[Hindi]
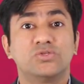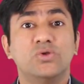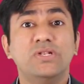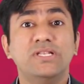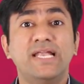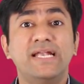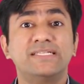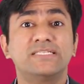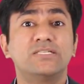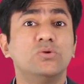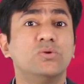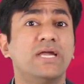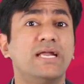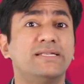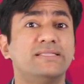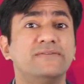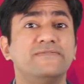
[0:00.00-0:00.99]
सो लेट्स
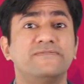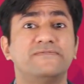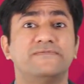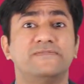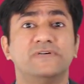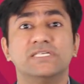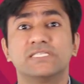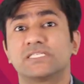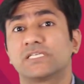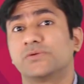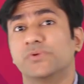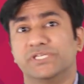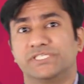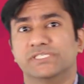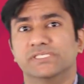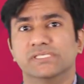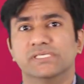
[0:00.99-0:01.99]
लुक एट द फर्स्ट
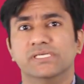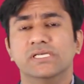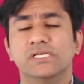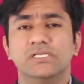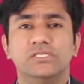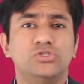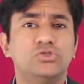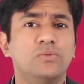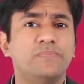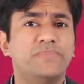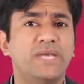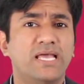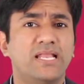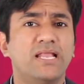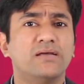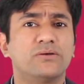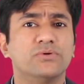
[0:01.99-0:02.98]
क्वेश्चन जो
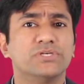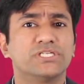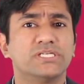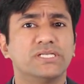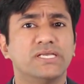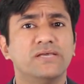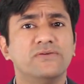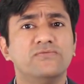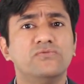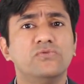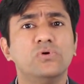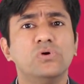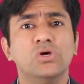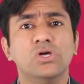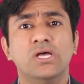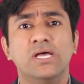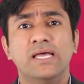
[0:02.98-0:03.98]
पहला क्वेश्चन है
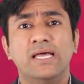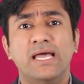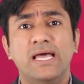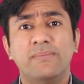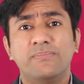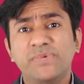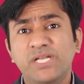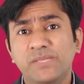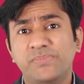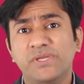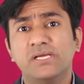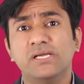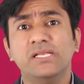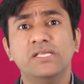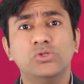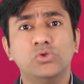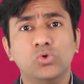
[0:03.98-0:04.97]
वो
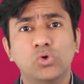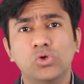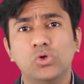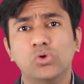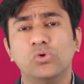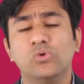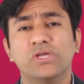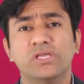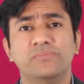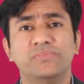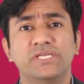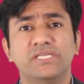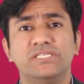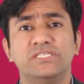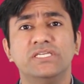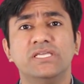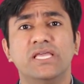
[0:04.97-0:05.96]
टिपिकली दो लोगों के
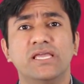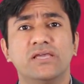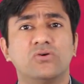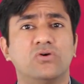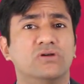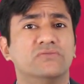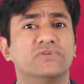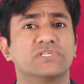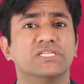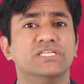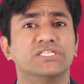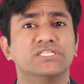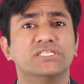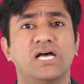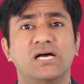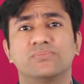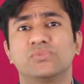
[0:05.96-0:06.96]
बीच की एक
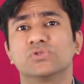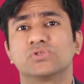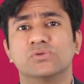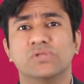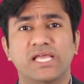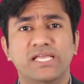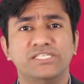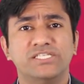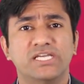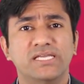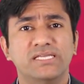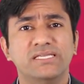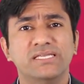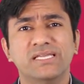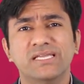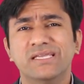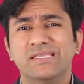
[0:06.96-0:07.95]
कॉन्वर्सेशन आपको सुनाई
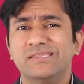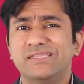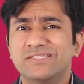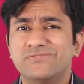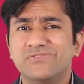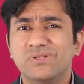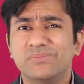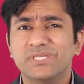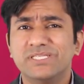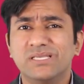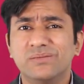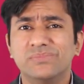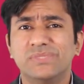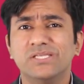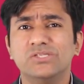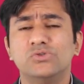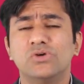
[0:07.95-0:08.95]
जाएगी दिस विल बी
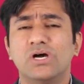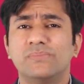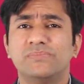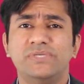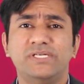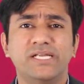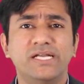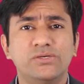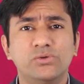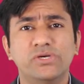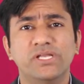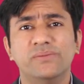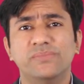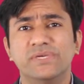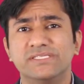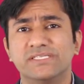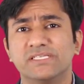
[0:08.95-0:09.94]
समथिंग जो आप डे टू
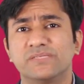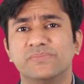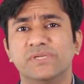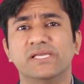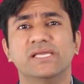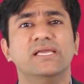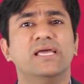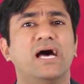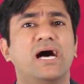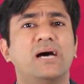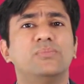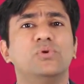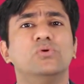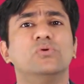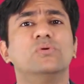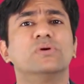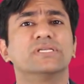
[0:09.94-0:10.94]
डे बेसिस पे आप
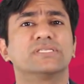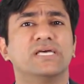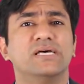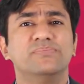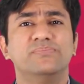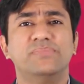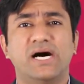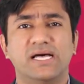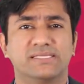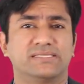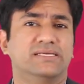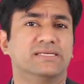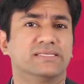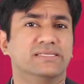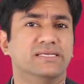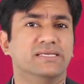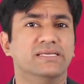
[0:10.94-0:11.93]
लोगों के साथ बात
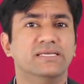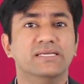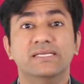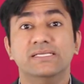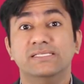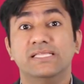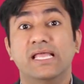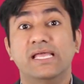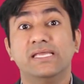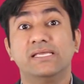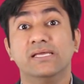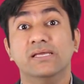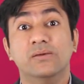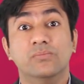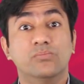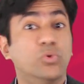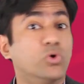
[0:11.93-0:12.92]
करते हैं लाइक
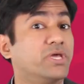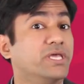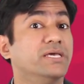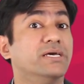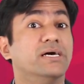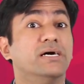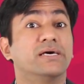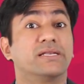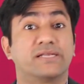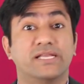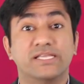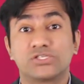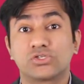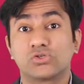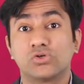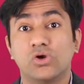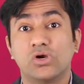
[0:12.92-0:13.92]
बुकिंग अ
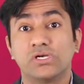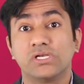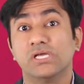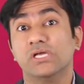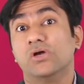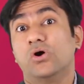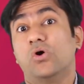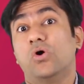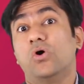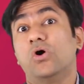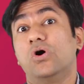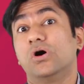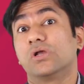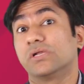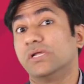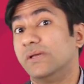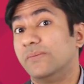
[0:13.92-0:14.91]
रेस्टोरेंट
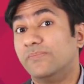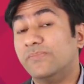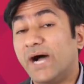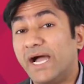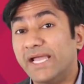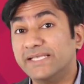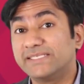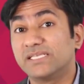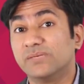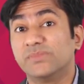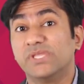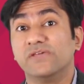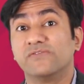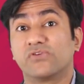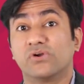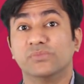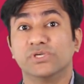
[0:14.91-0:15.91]
और बाइंग
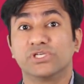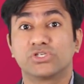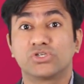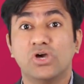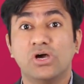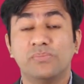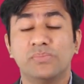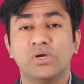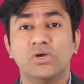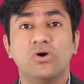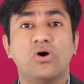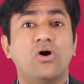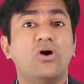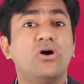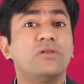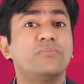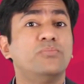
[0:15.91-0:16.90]
समथिंग फ्रॉम अ शॉप
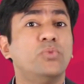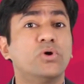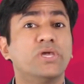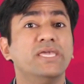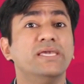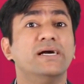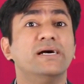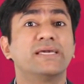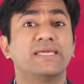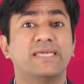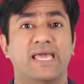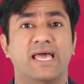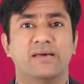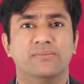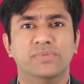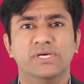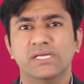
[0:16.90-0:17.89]
और बुकिंग अ
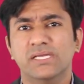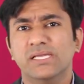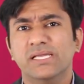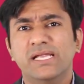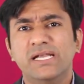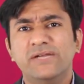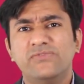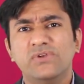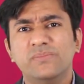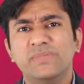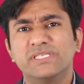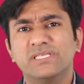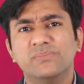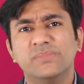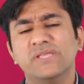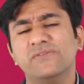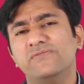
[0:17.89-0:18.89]
कैब इट विल बी
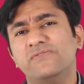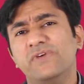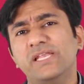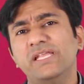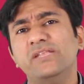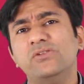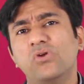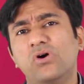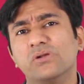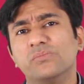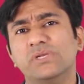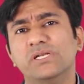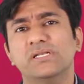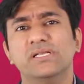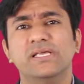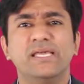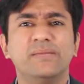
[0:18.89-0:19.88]
समथिंग वेरी
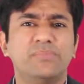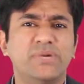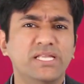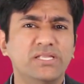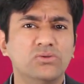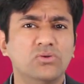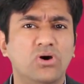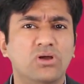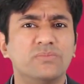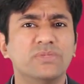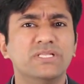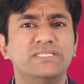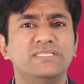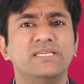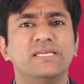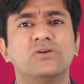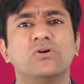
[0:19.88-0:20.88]
नॉर्मल एक बड़ी नॉर्मल
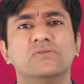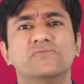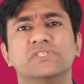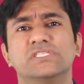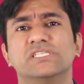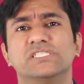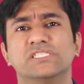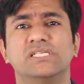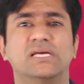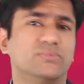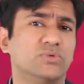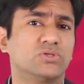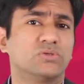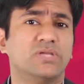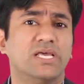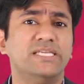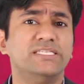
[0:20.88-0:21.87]
सी एक कॉन्वर्सेशन आपको
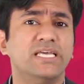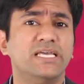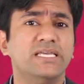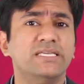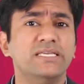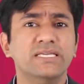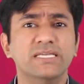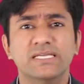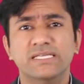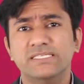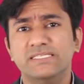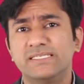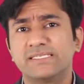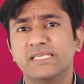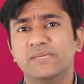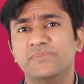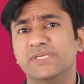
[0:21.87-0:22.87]
सुनाई जाएगी
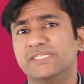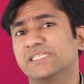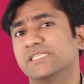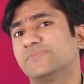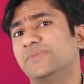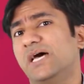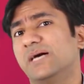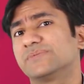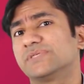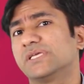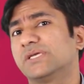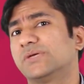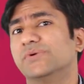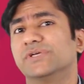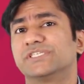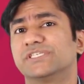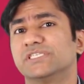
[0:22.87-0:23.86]
जिसके बेसिस पे आपसे
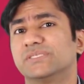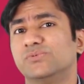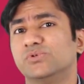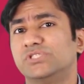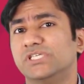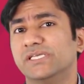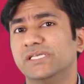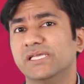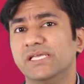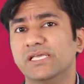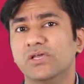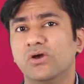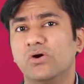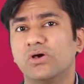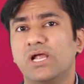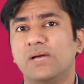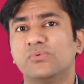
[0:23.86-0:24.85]
क्वेश्चंस पूछेंगे
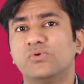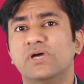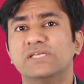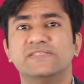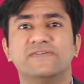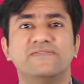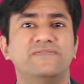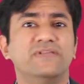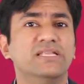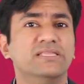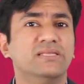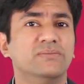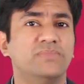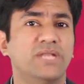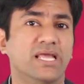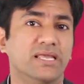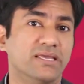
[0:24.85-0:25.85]
और आपको एज अ फिल इन
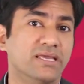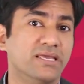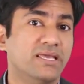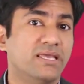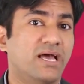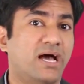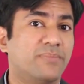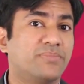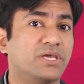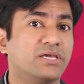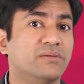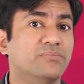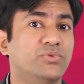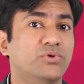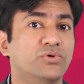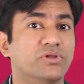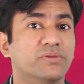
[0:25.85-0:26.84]
द ब्लैंक आपके
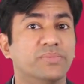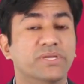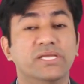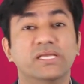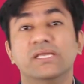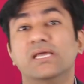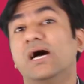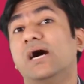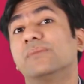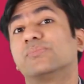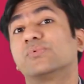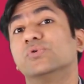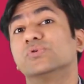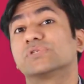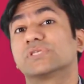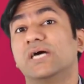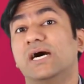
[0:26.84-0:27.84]
कंप्यूटर पे
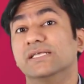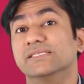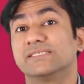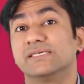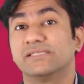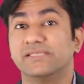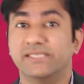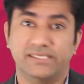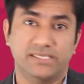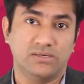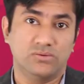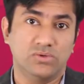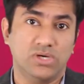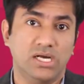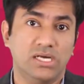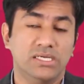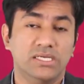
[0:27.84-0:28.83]
आपको उसका आंसर देना
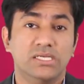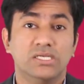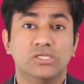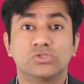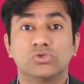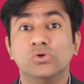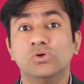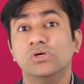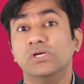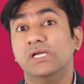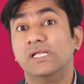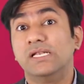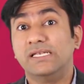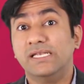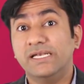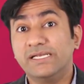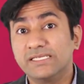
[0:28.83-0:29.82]
होगा सो
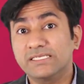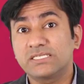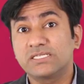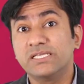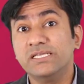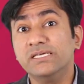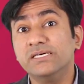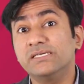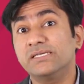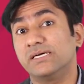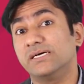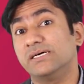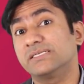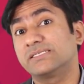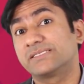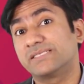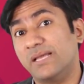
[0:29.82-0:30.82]
लेटस हियर
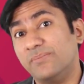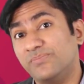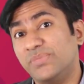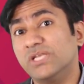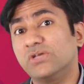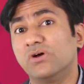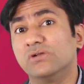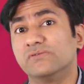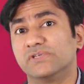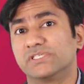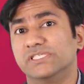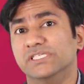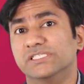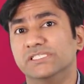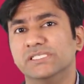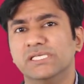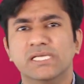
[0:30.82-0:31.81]
अ सैम्पल
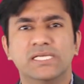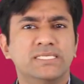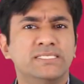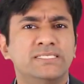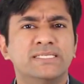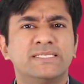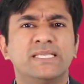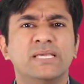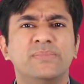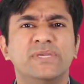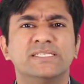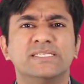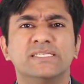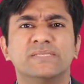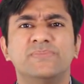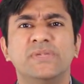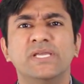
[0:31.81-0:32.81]
कॉन्वर्सेशन जिसके
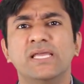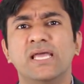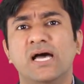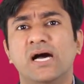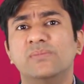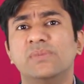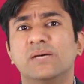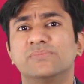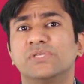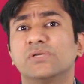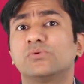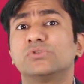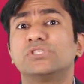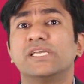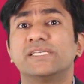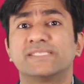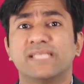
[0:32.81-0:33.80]
बेसिस पे हम आपसे
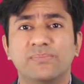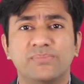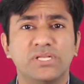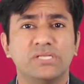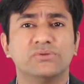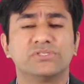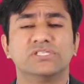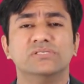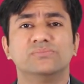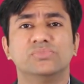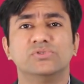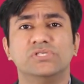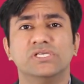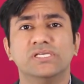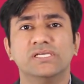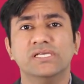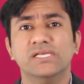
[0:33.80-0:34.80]
कुछ एक सैम्पल क्वेश्चन
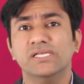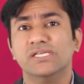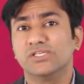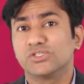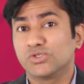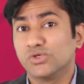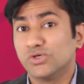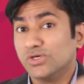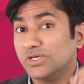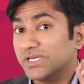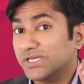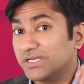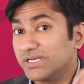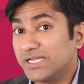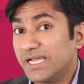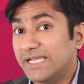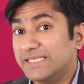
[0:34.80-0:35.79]
पूछेंगे सो
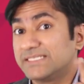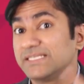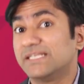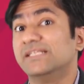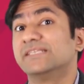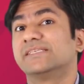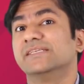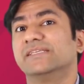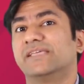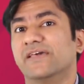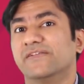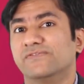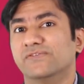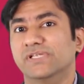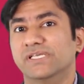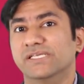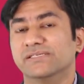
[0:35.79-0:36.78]
गाइज लिसन
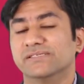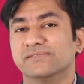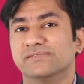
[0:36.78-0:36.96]
केयरफुली